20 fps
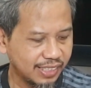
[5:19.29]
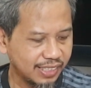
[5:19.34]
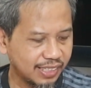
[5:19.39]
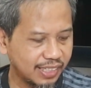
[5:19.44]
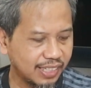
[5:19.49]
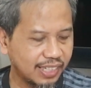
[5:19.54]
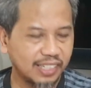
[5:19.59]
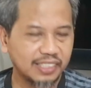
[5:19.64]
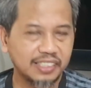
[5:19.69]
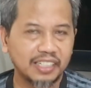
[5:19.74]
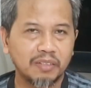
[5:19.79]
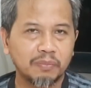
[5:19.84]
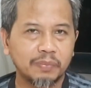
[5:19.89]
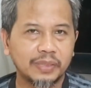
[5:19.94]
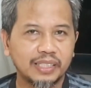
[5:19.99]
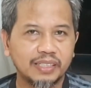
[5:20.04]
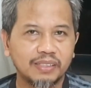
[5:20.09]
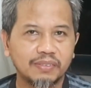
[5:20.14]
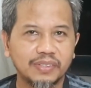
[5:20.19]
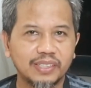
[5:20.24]
Setelah saya
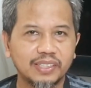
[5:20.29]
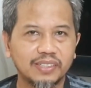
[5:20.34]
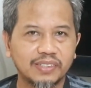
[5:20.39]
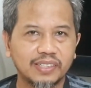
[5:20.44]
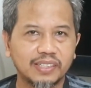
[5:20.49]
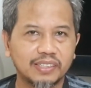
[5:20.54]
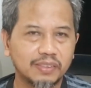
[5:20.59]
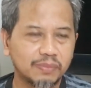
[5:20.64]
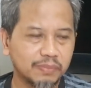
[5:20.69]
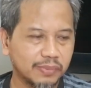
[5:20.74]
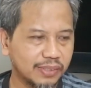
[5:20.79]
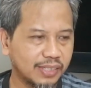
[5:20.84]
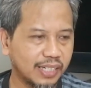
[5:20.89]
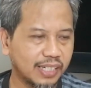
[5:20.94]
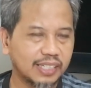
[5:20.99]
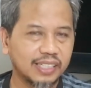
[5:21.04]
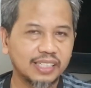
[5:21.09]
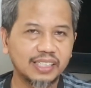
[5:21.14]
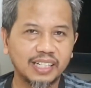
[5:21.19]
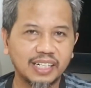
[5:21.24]
bikin video tersebut,
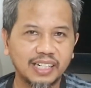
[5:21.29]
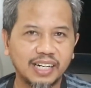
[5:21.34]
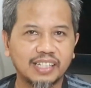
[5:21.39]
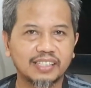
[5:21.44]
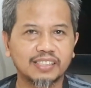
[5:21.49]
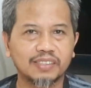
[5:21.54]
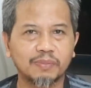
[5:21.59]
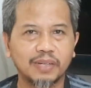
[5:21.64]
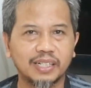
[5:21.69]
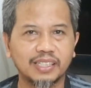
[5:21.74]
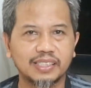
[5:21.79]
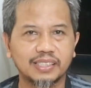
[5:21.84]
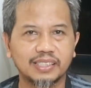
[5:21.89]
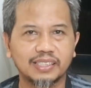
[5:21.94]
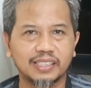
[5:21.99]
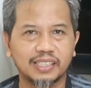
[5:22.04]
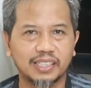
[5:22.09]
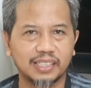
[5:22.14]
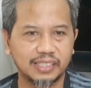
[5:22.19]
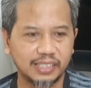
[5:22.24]
akhirnya laris
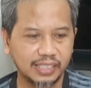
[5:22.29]
manis ya.